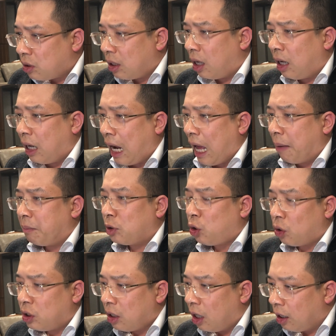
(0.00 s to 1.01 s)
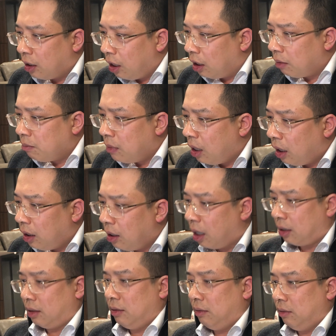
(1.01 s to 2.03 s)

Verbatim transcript: giờ làm cho trời ngừng mưa được